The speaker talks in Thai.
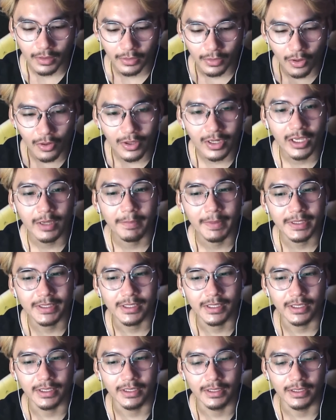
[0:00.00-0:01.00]
ก็เลยไปเจ
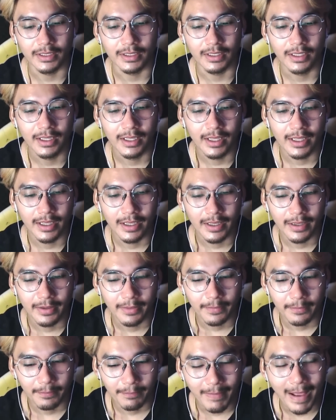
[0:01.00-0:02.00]
อ
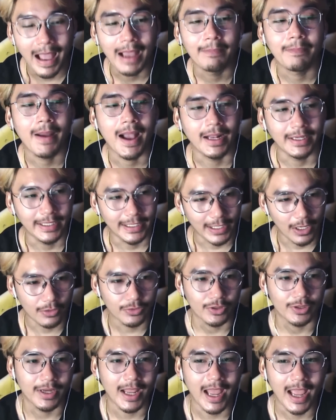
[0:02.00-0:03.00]
ป่าป่านี้เข้าจ
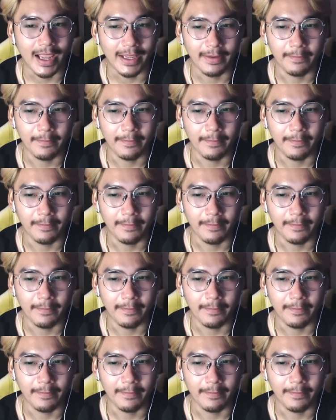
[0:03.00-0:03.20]
นได้